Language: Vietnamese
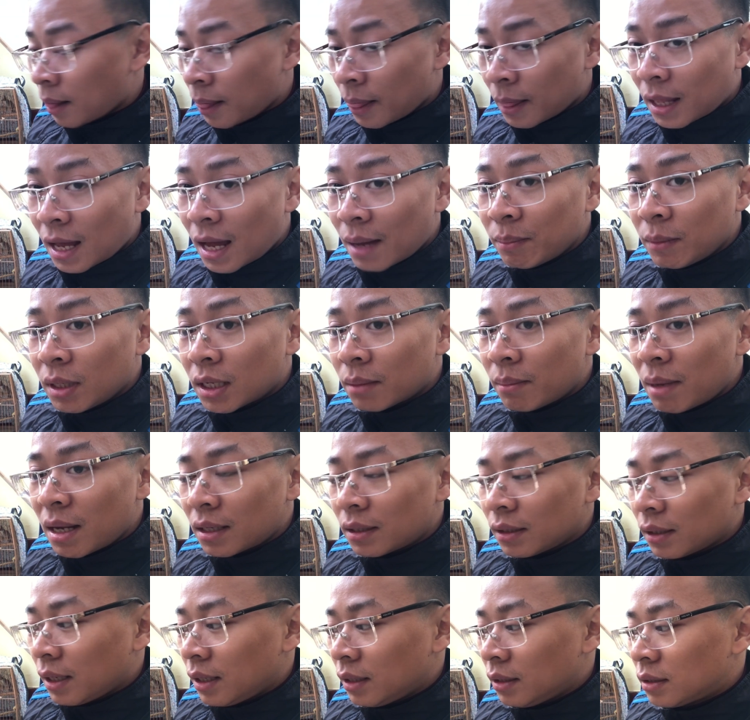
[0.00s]
Cám thì các bác
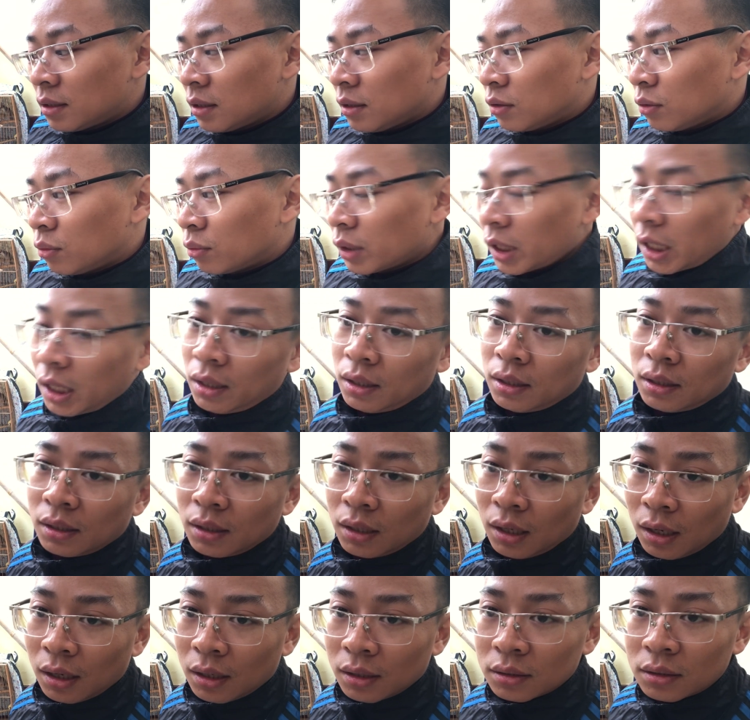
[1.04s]
nên sử dụng này
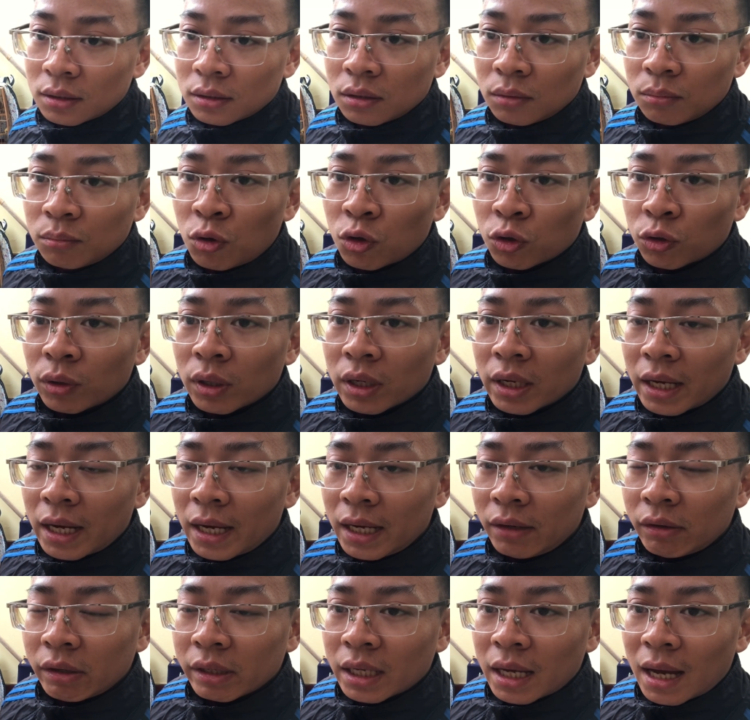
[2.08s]
À, sử dụng một hoặc
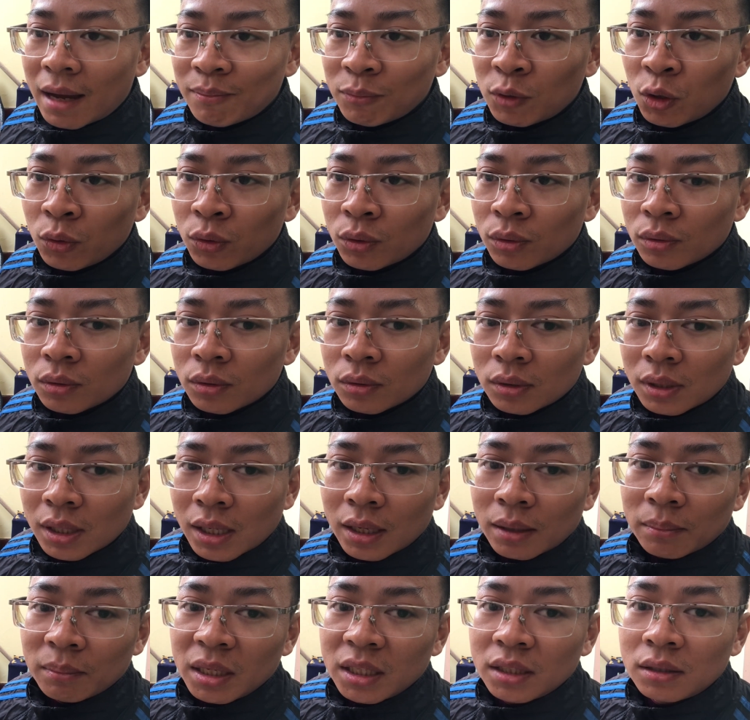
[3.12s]
hai loại cám thôi.
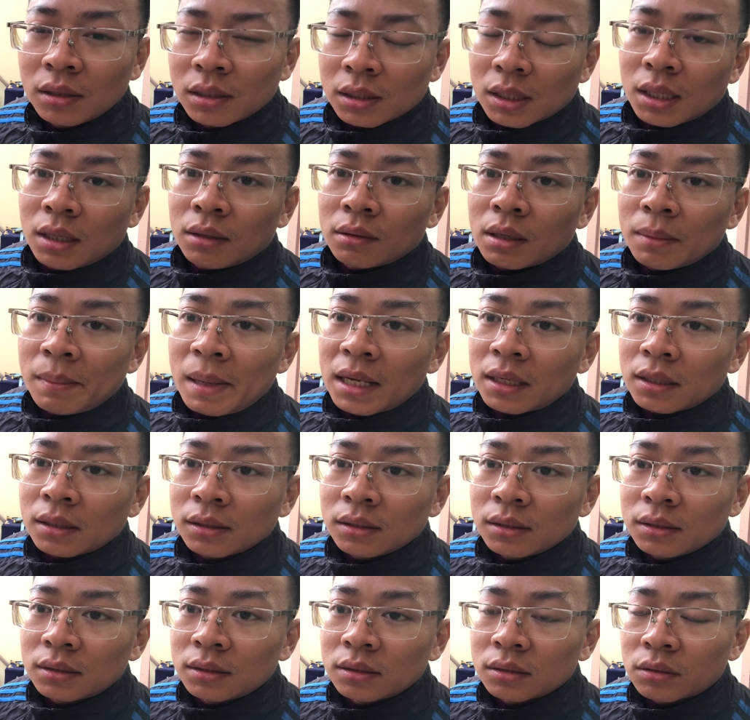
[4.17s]
à, Bình thường nào các bác
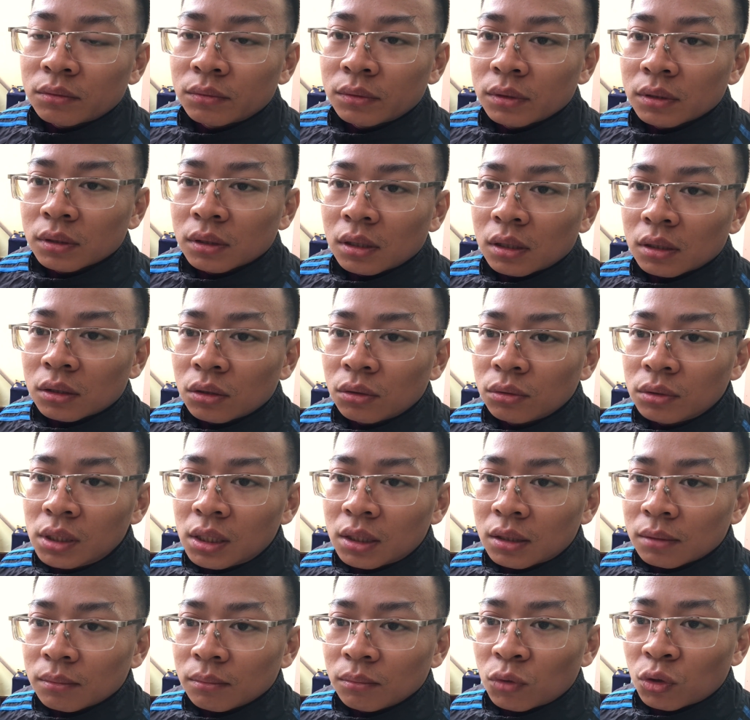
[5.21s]
sử dụng à, tốt
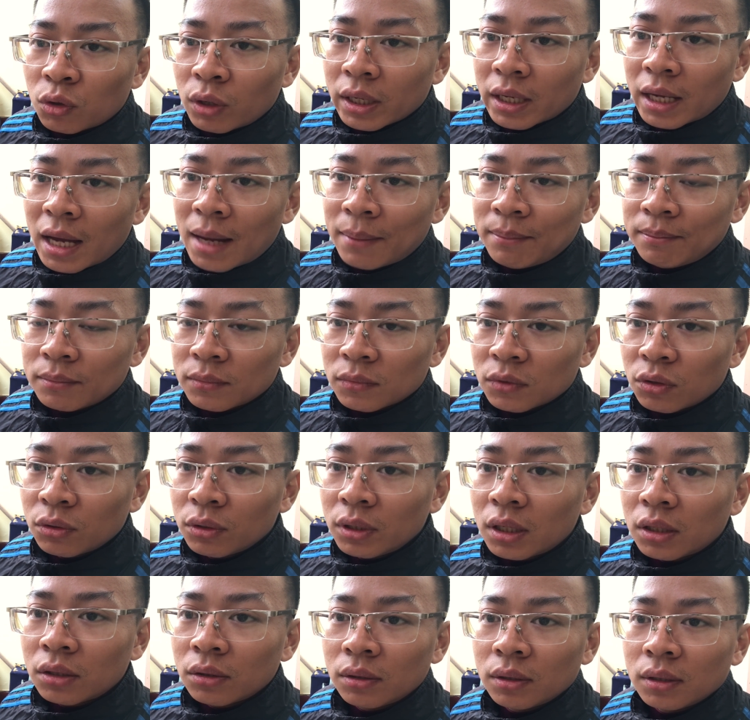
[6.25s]
nhất một loại cám, tốt
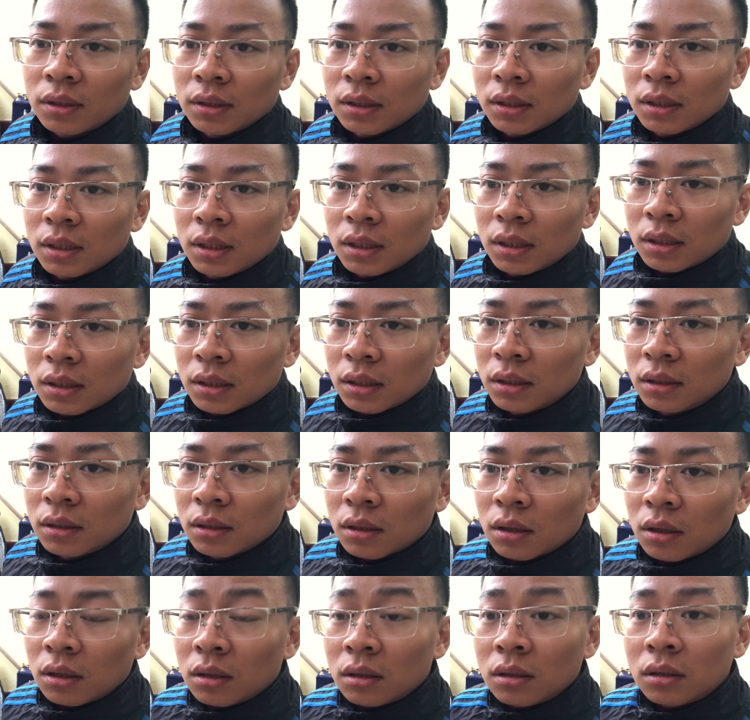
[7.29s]
nhất thôi. Đừng
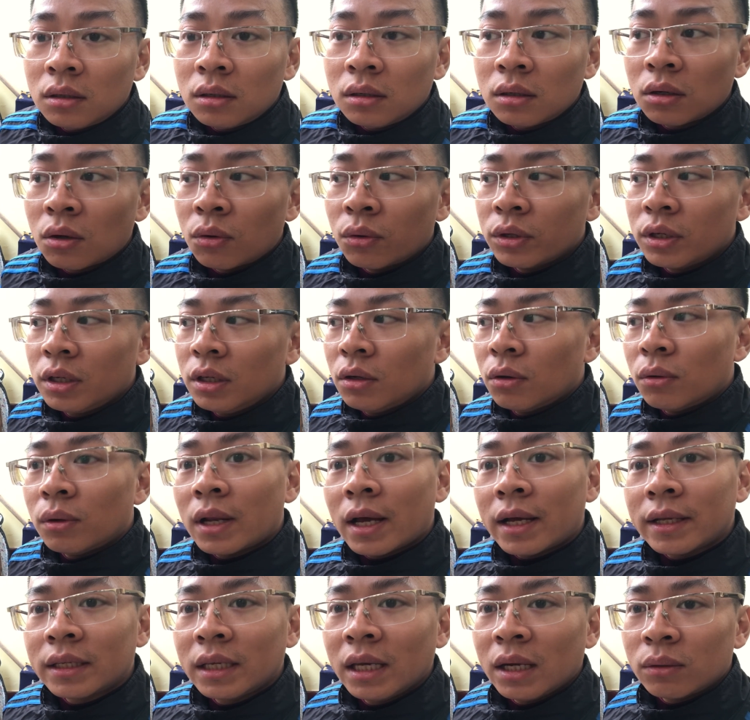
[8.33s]
có đổi đi đổi
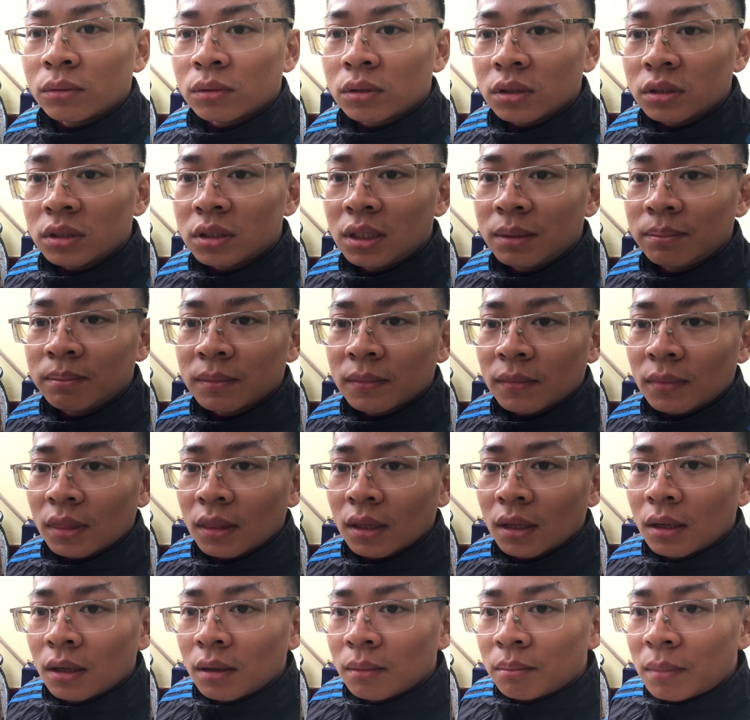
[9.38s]
lại nhiều cho con chim.
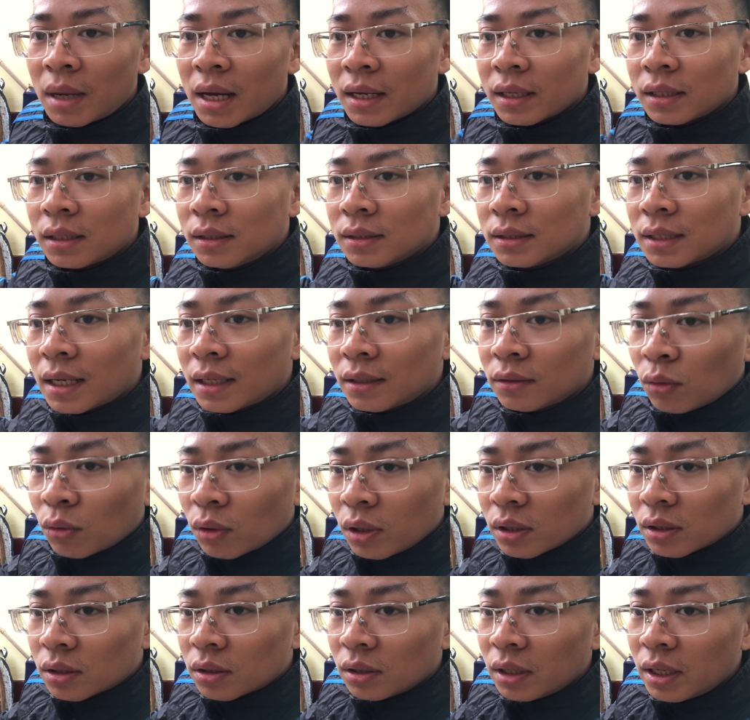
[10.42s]
Mà cái thời gian của
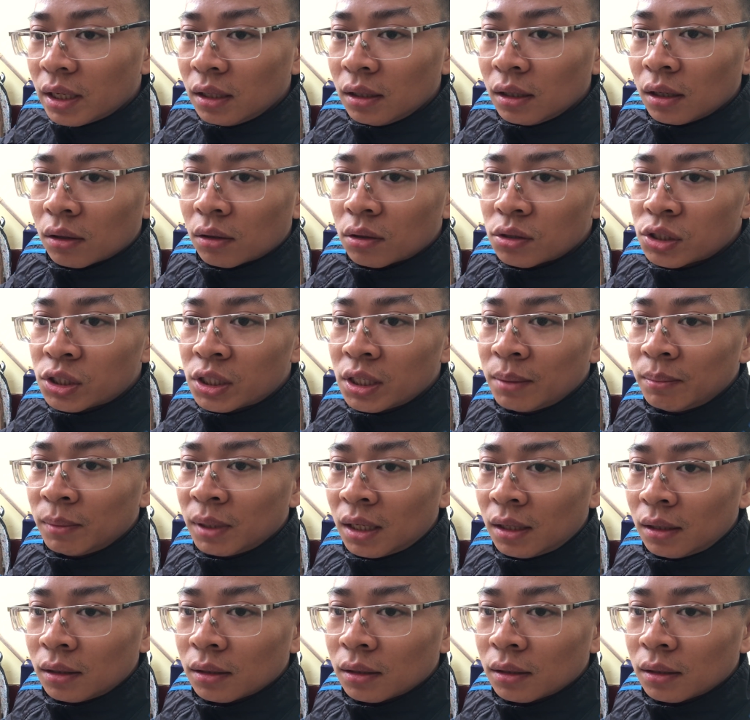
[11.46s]
lên lửa con chim nhá,